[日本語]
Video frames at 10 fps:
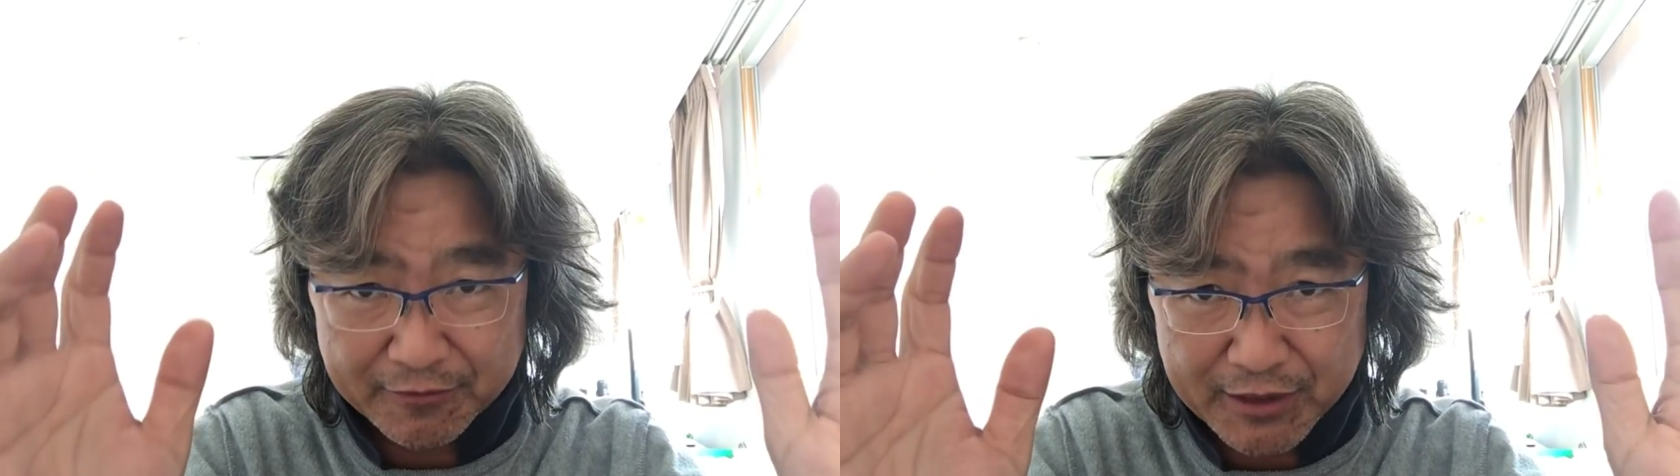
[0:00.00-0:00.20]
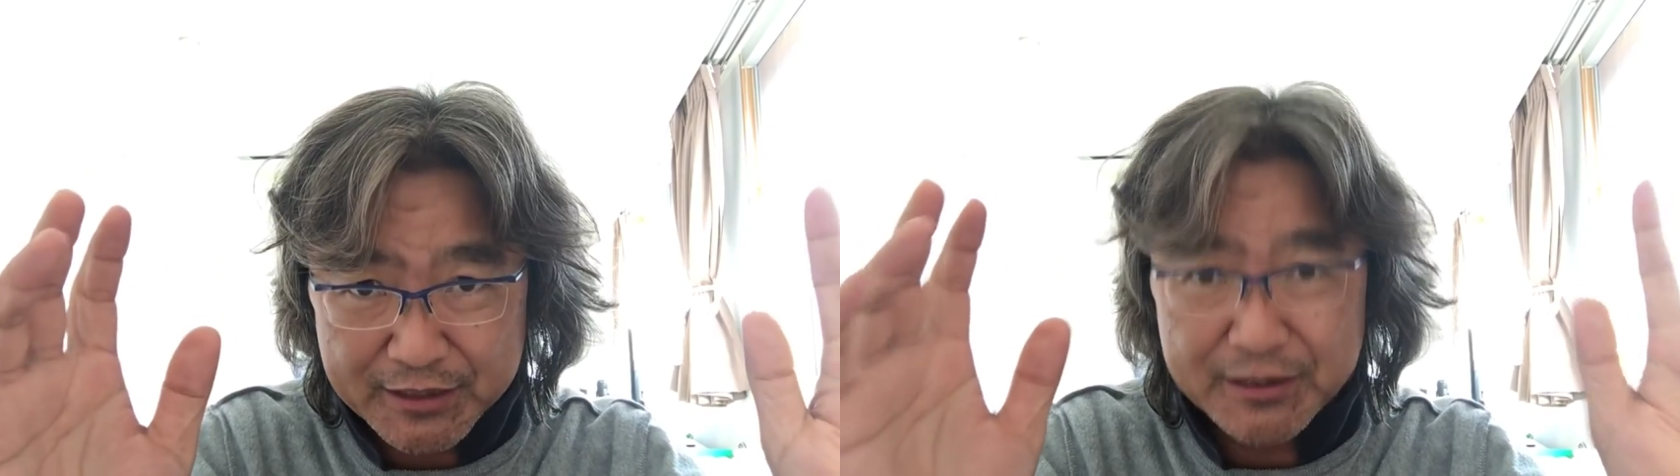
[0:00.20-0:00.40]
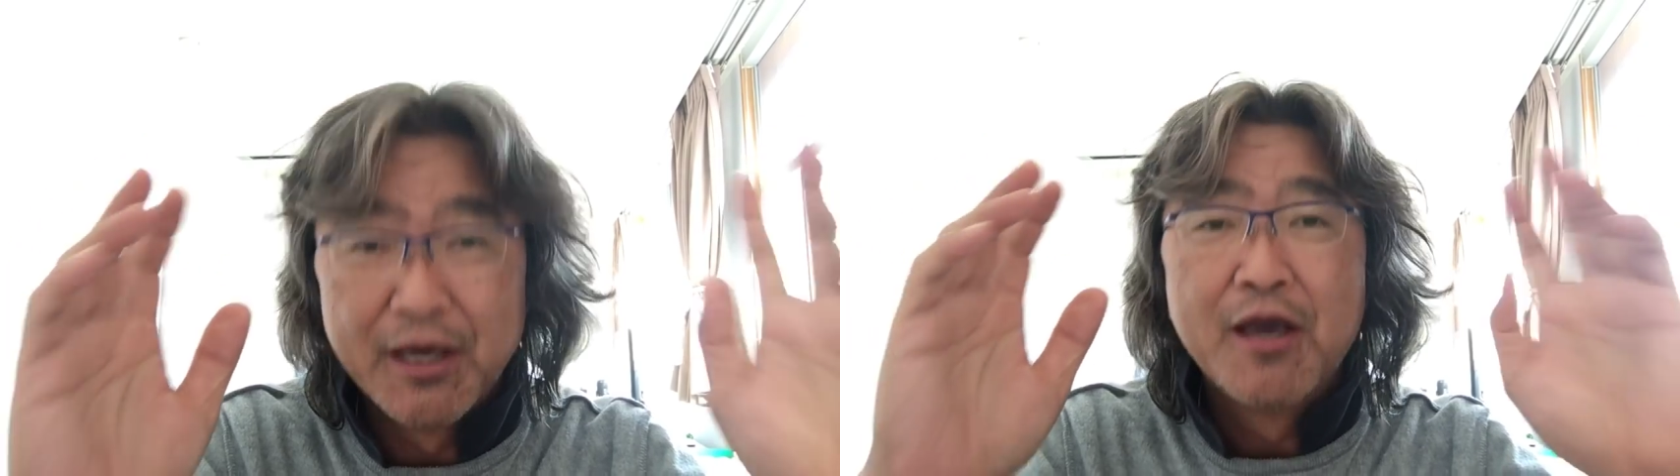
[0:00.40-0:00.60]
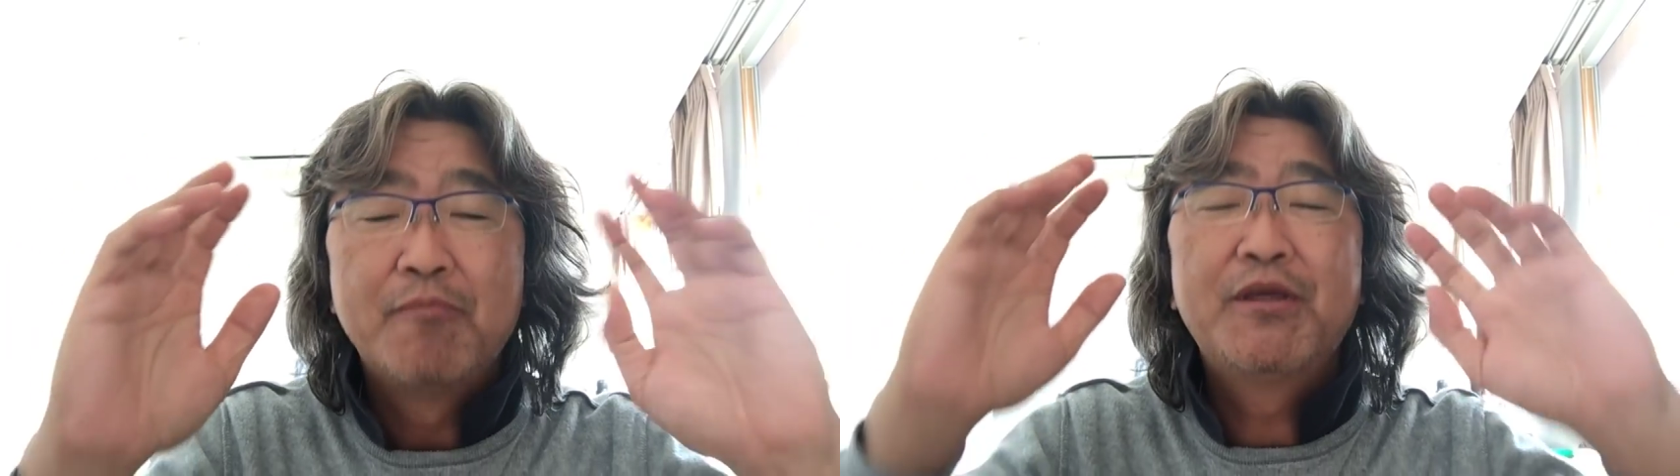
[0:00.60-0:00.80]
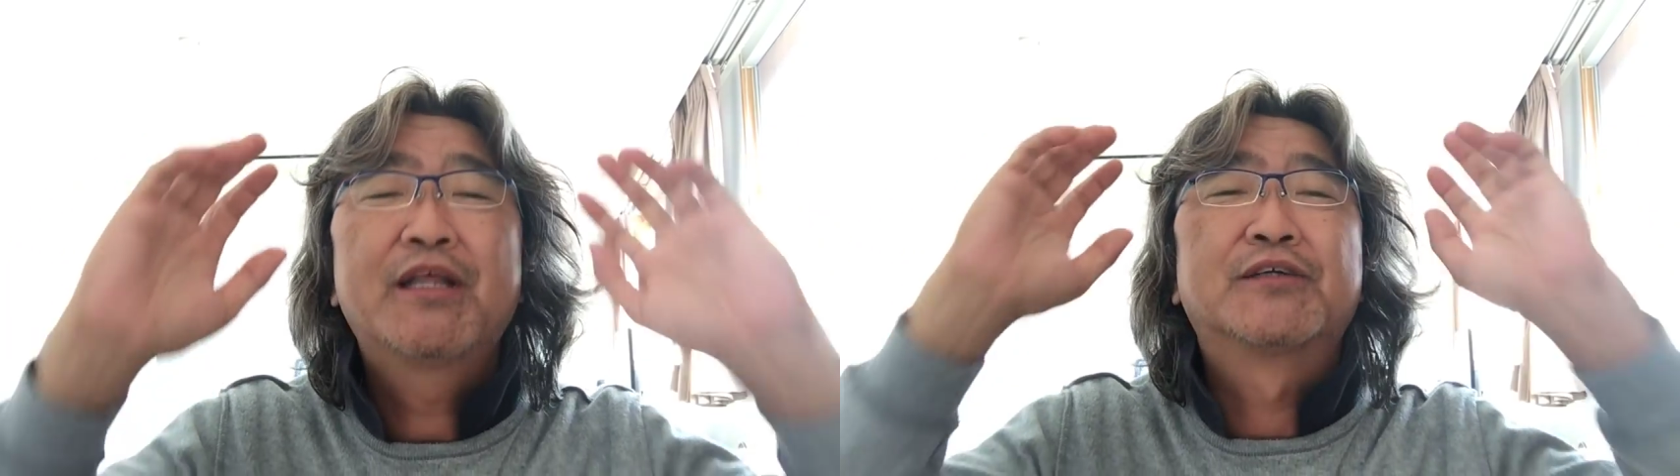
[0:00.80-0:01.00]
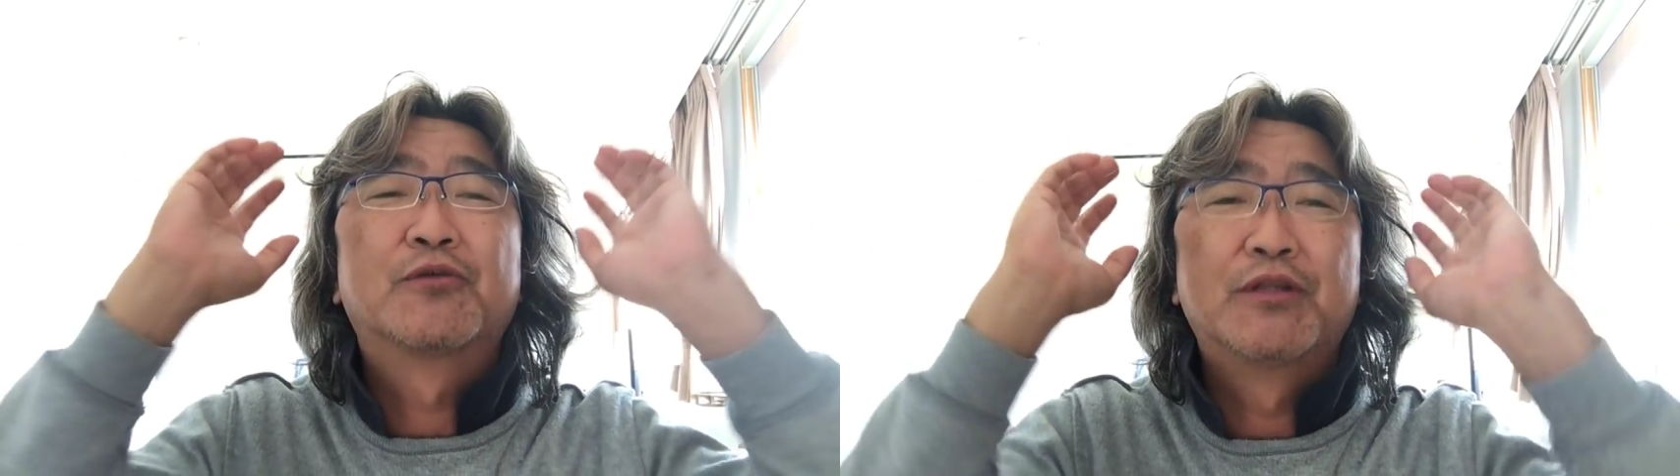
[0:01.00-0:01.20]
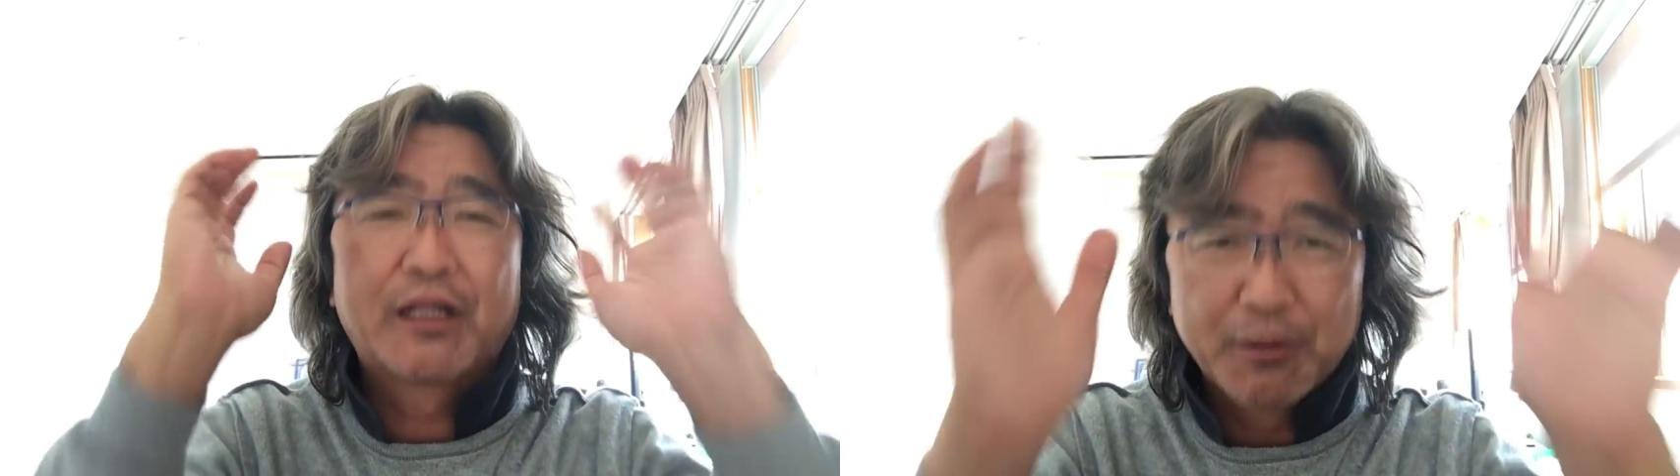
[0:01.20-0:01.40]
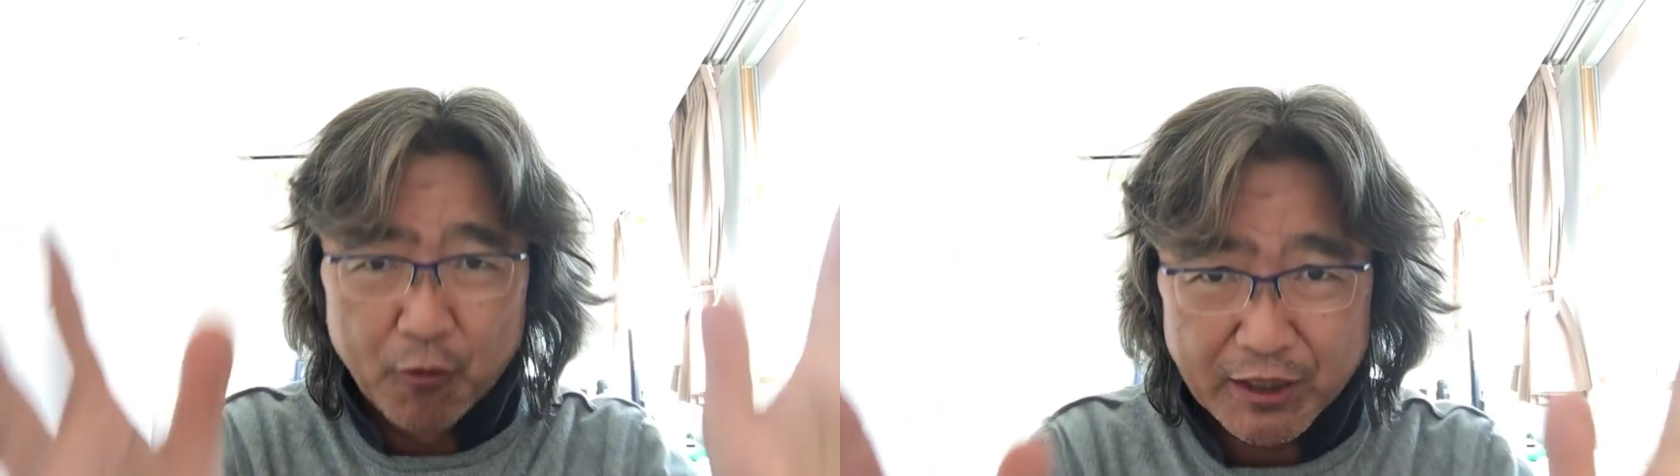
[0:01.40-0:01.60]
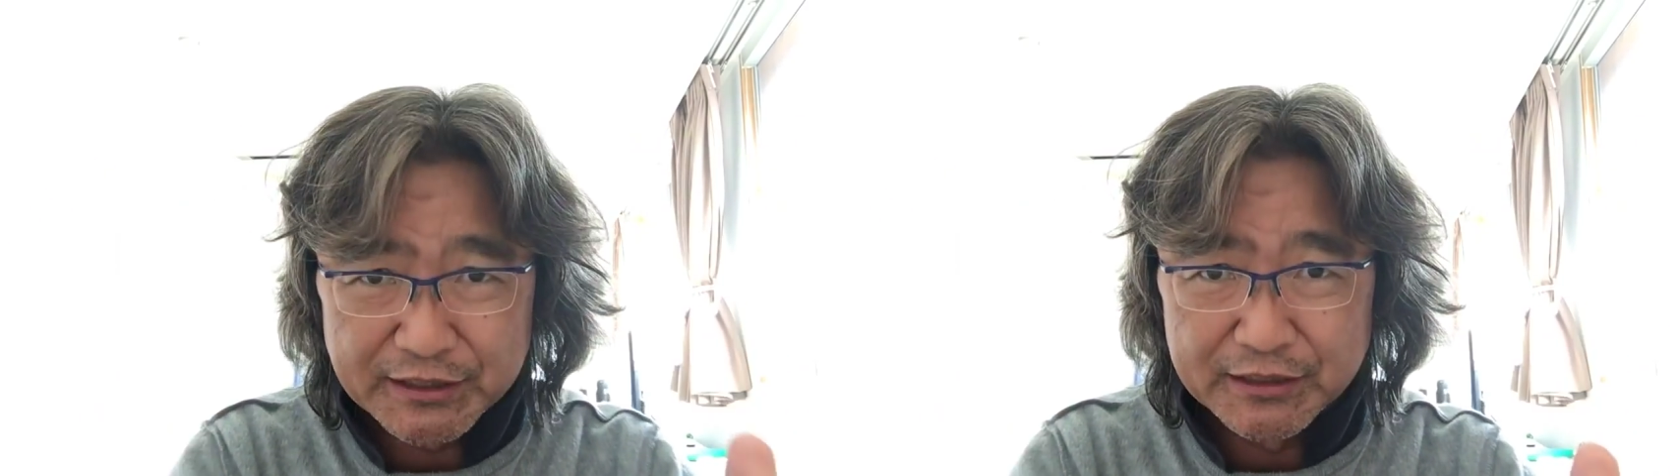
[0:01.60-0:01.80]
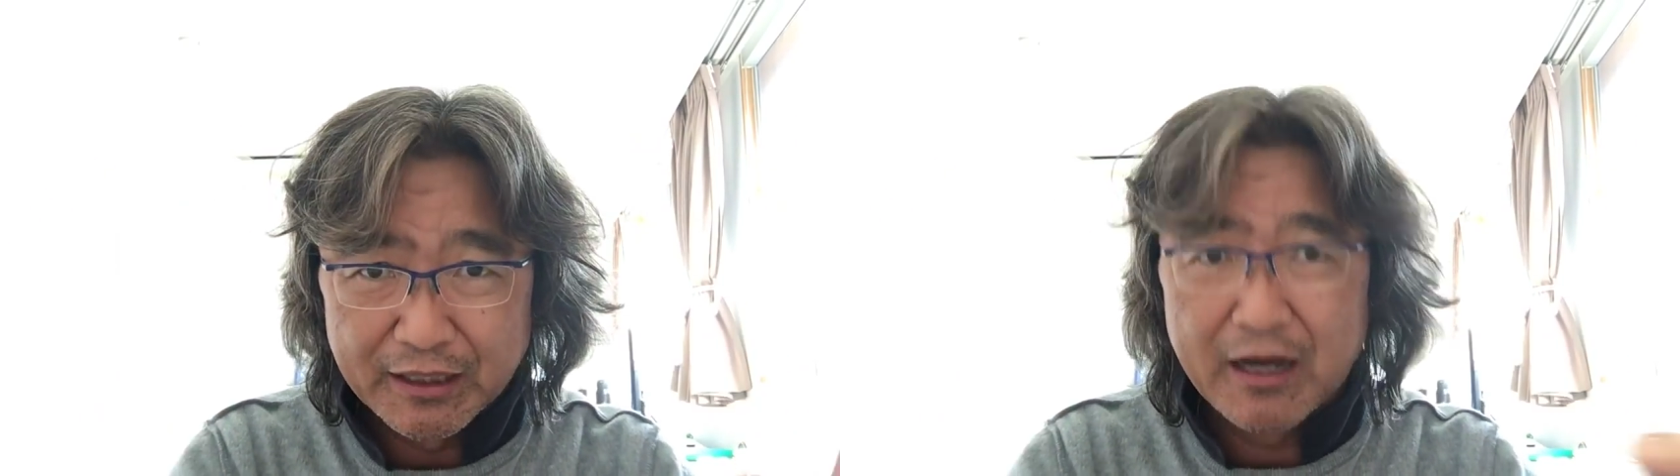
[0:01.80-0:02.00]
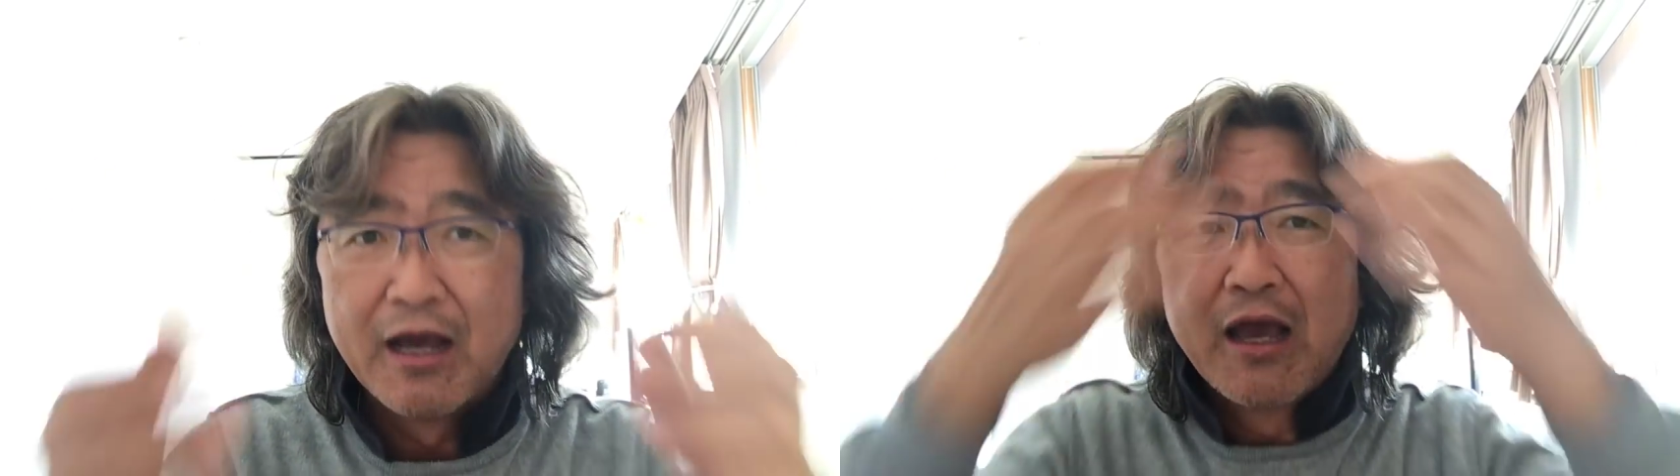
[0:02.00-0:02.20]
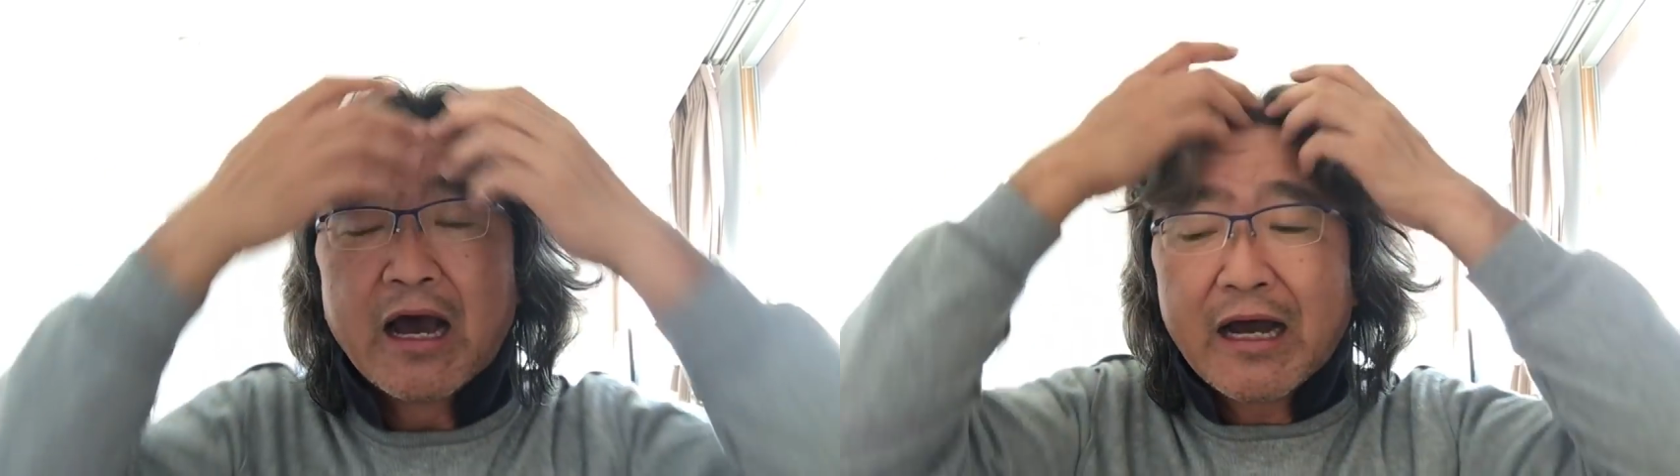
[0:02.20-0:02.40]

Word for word: 全くないしみんながそれになってもおかしいから